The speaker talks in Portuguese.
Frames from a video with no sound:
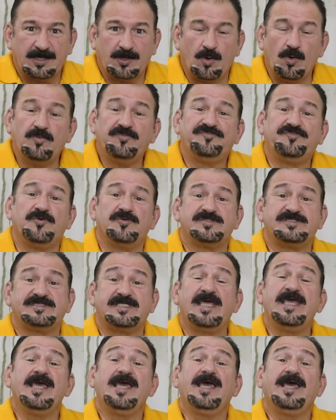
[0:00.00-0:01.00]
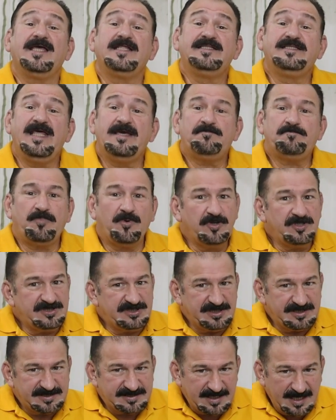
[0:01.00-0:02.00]
com você. Depois
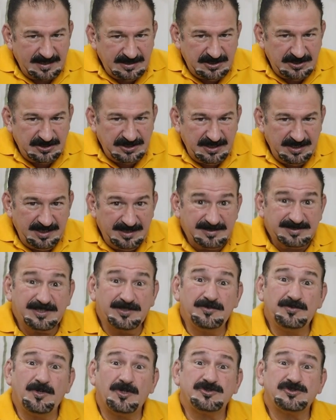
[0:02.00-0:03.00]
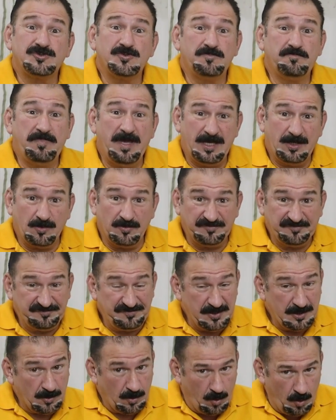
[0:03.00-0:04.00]
de sete dias que o nosso bacon
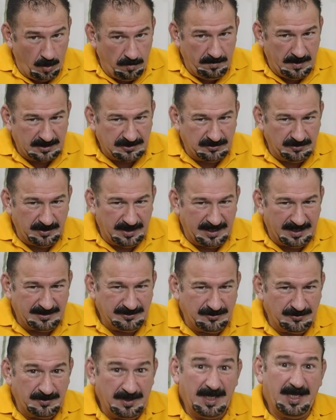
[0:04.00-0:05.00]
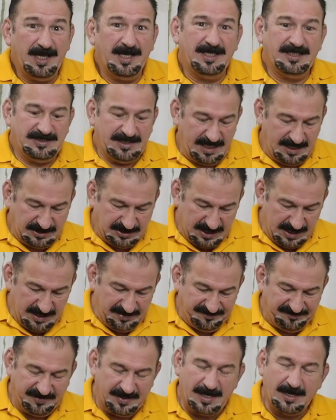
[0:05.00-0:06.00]
ficou maturando, gente,
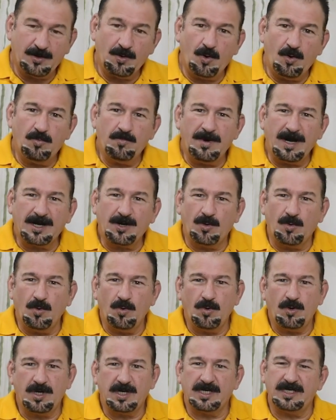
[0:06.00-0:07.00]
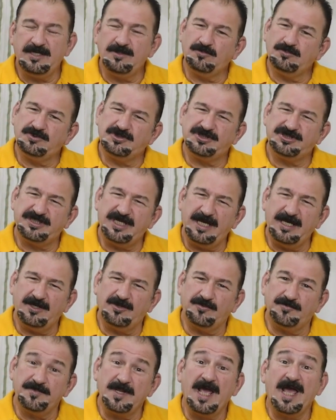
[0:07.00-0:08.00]
ele fica com uma cor e um
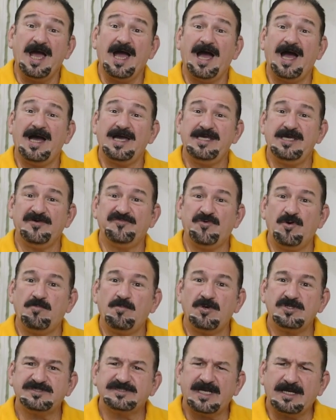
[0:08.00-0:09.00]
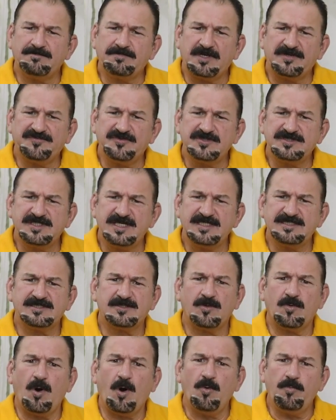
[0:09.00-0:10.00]
cheiro. Aí eu vou mostrar para
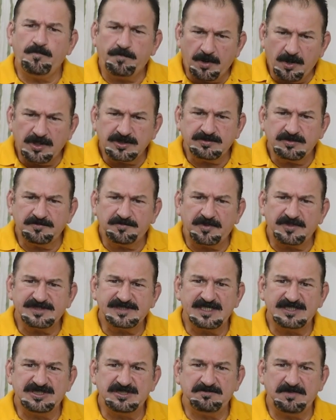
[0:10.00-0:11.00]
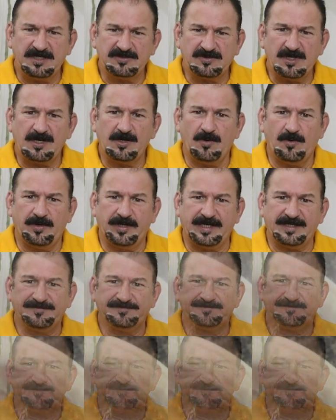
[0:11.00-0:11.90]
vocês qual o próximo procedimento agora.